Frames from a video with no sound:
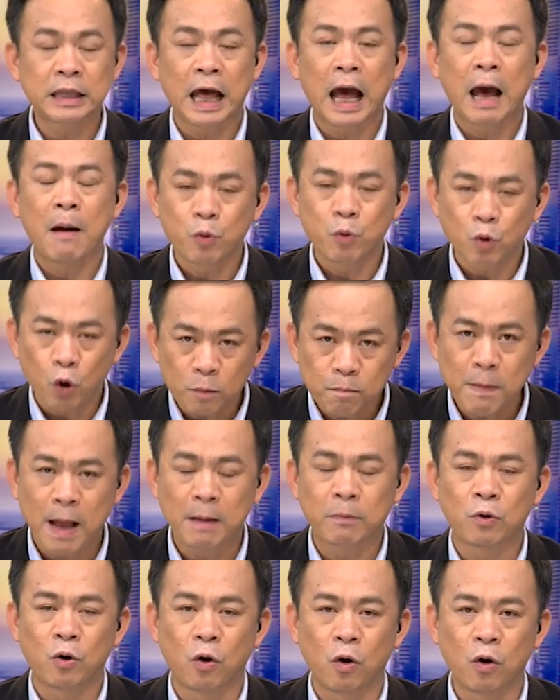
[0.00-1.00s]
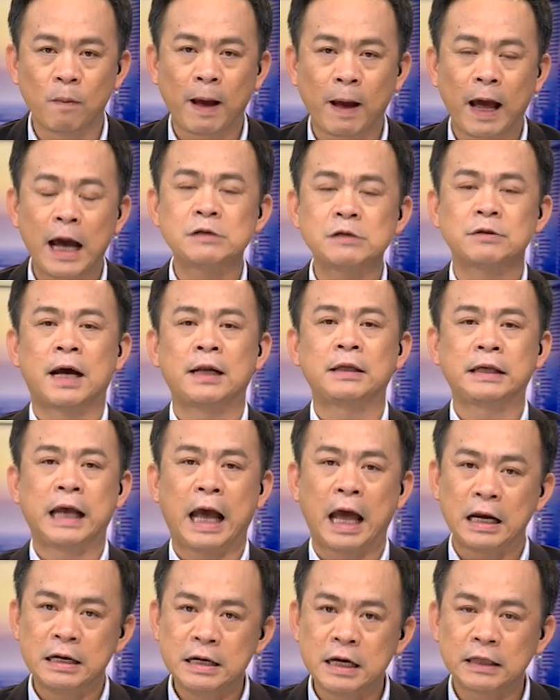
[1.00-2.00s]
ตามรถแมพของภาครัฐ
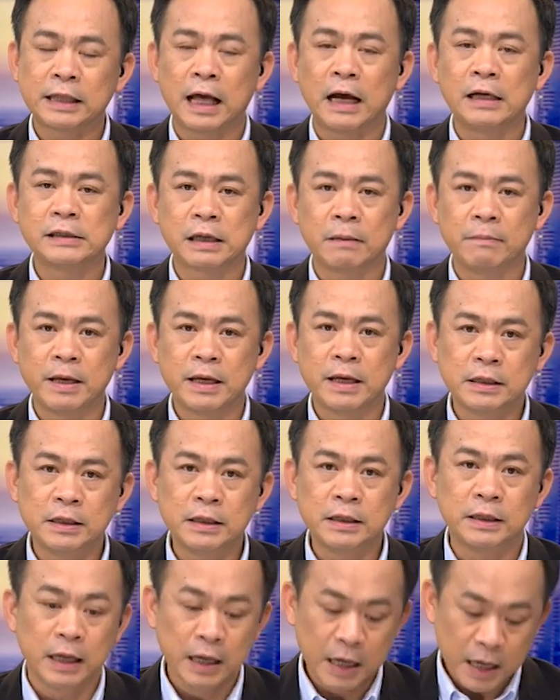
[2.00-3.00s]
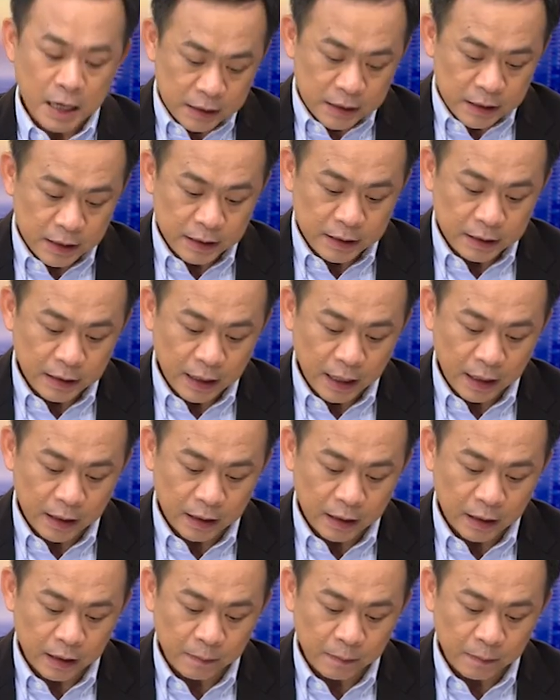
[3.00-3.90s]
การเลือกตั้งจะมีขึ้นคือเดือน